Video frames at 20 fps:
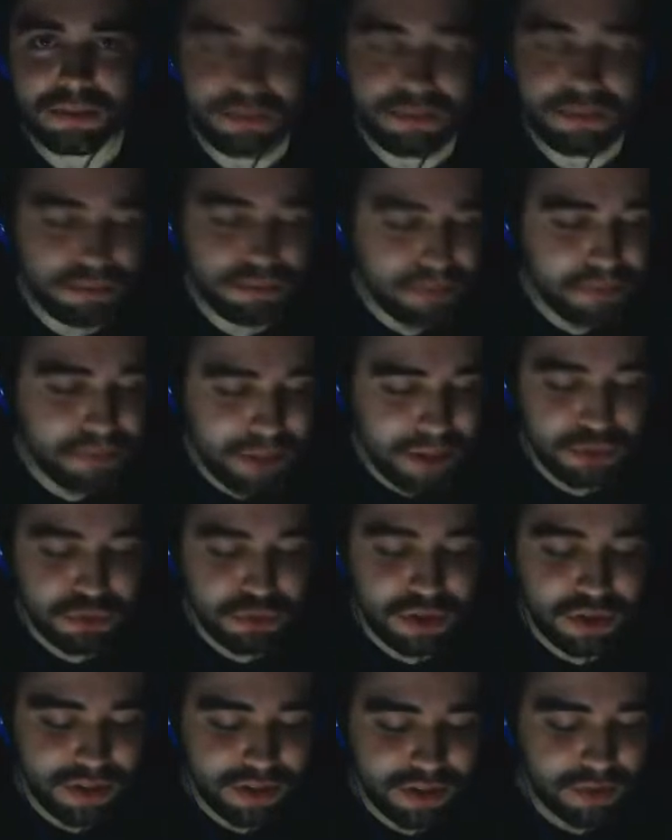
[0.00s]
Benim şu an
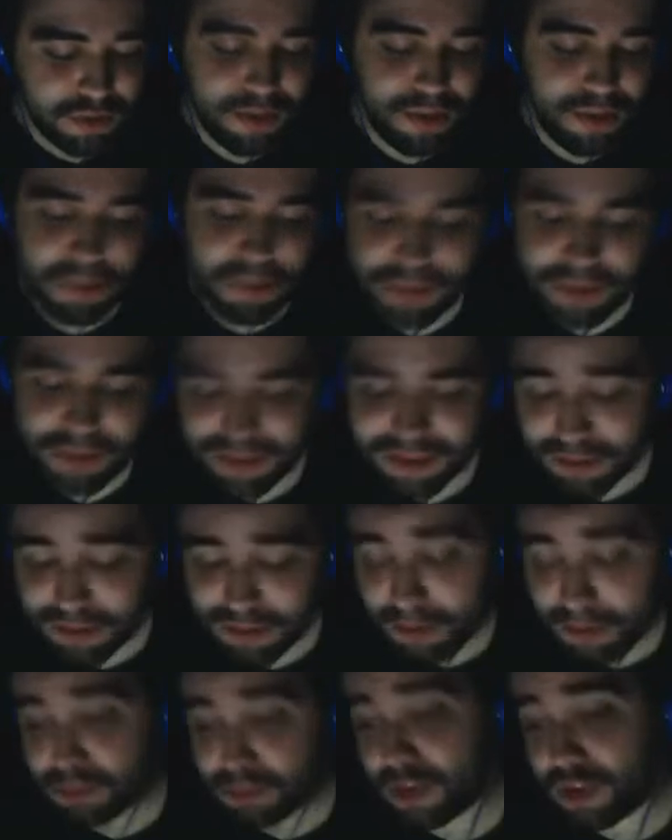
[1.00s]
demon yapmam lazım ya benim şu
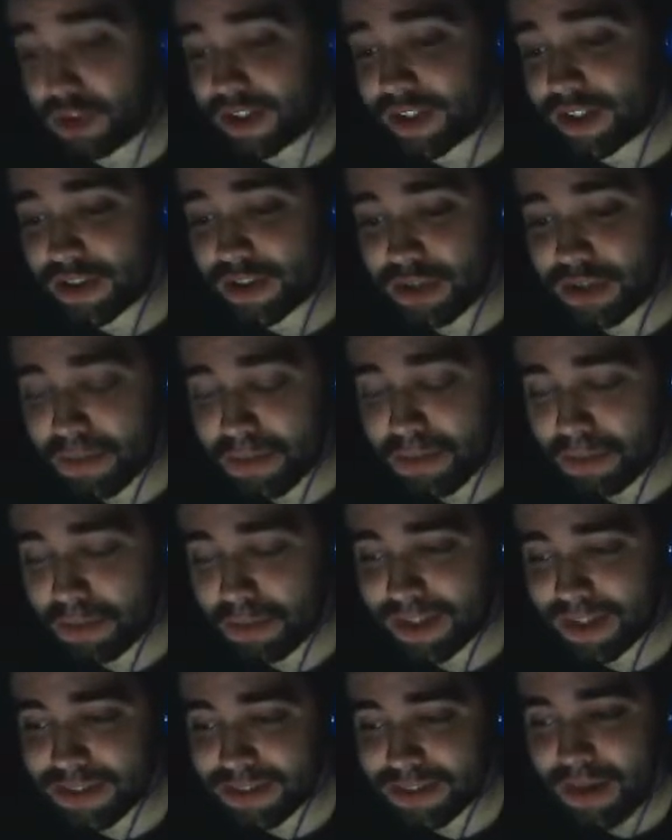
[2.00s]
an ejderon yapmam lazım.
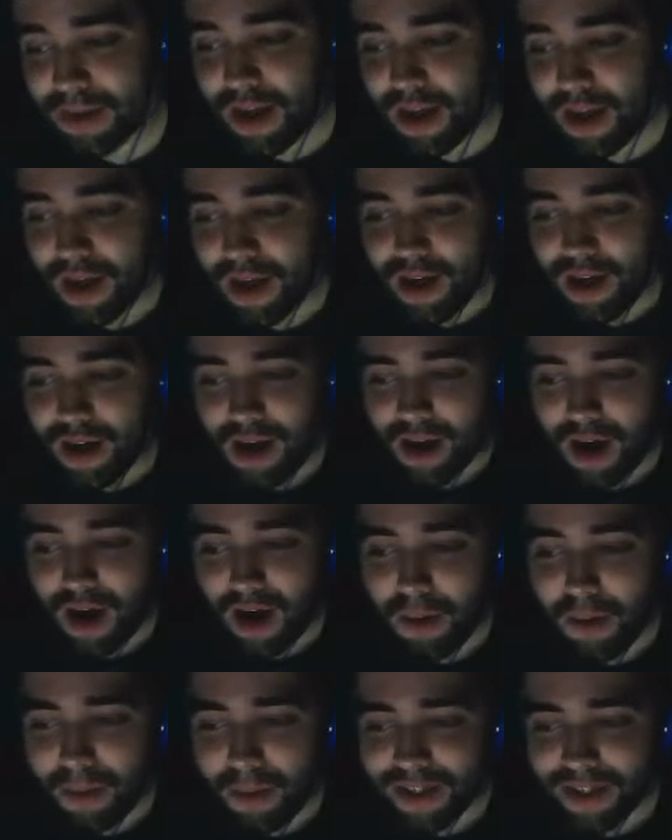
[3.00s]
Ama
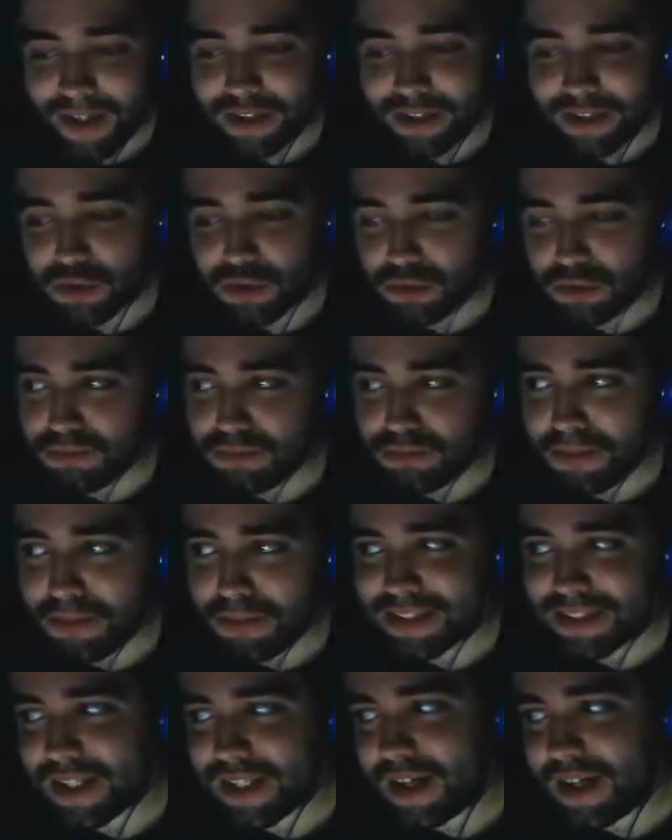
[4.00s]
ben gidiyorum
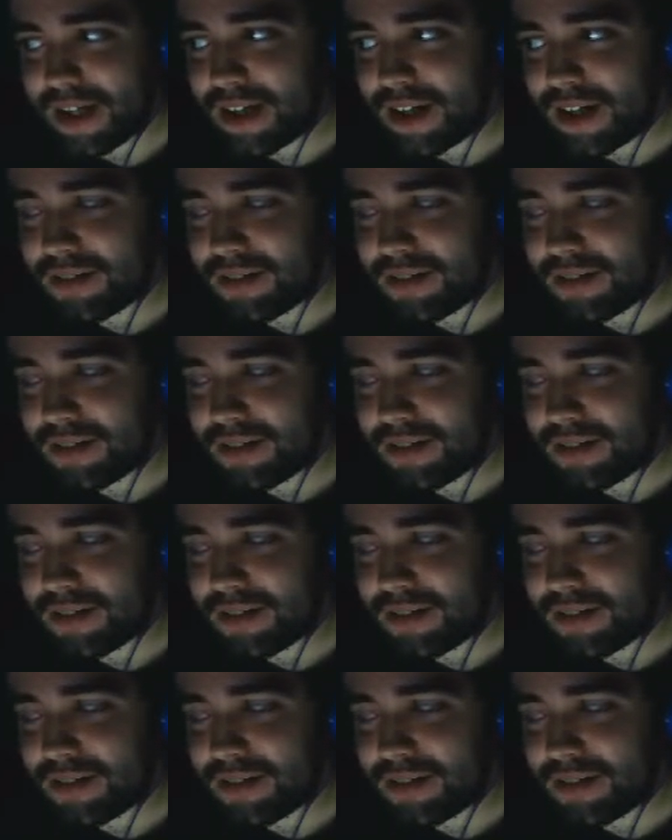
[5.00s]
mesela